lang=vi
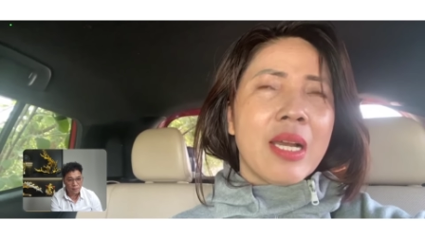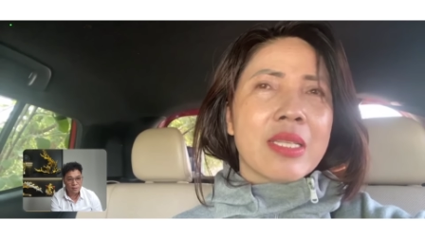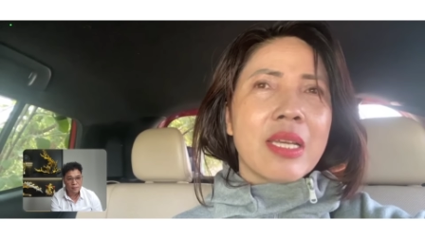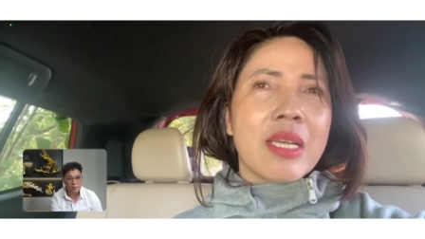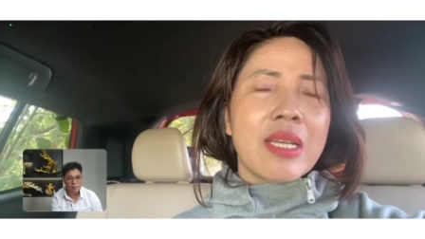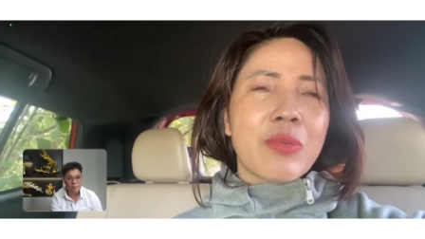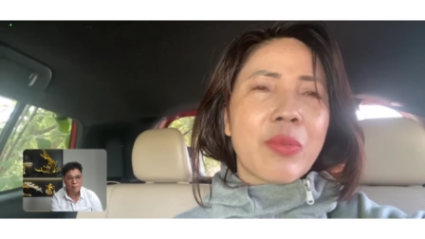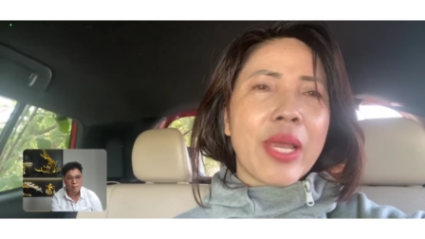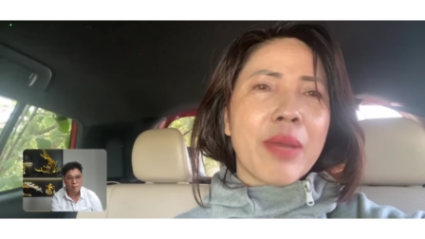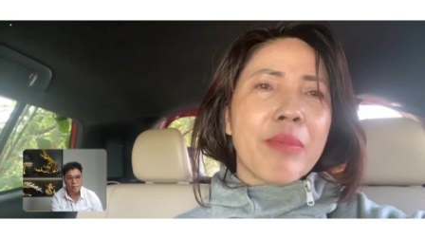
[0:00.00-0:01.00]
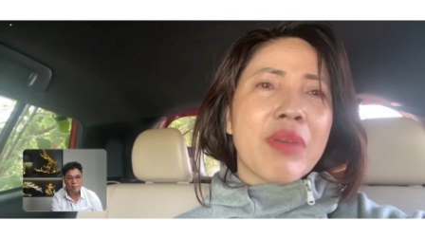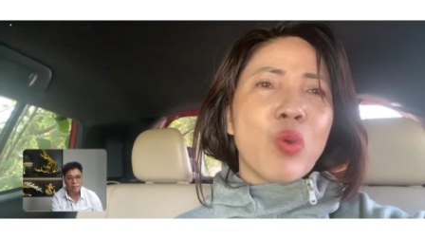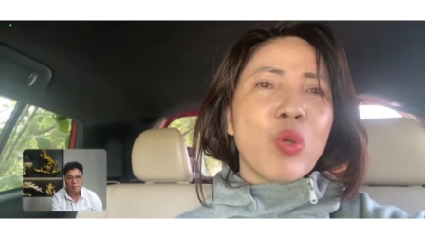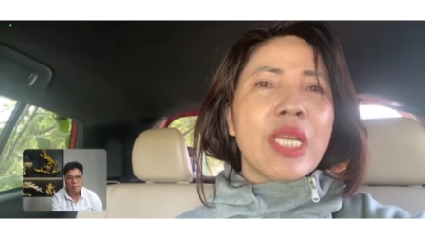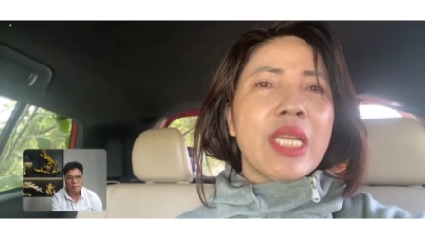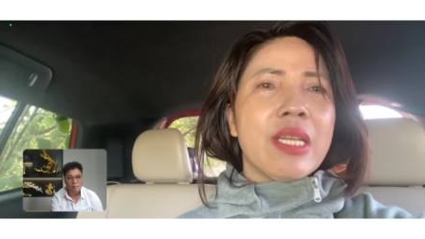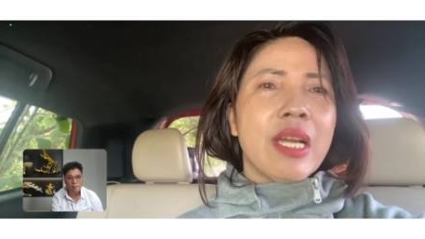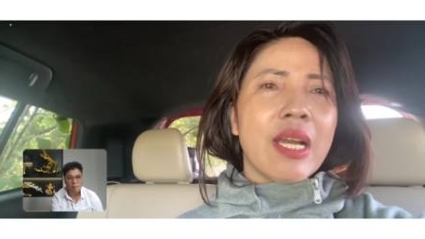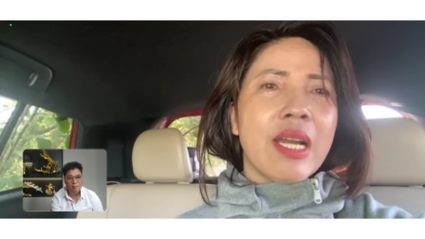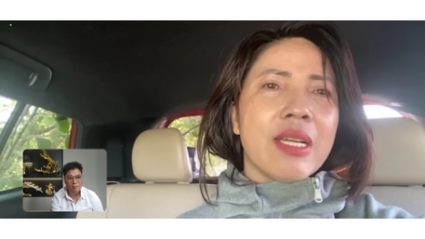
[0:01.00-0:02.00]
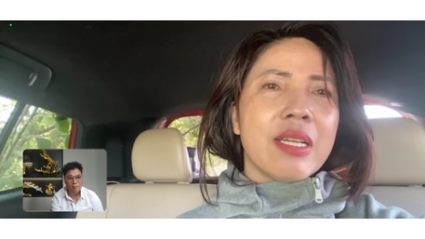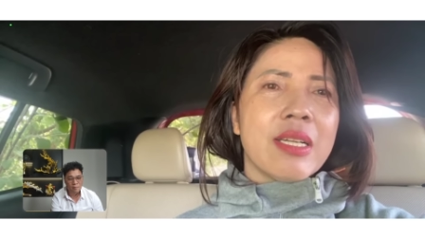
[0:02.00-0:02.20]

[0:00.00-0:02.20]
à, tên của em là Vũ Thị Yến ạ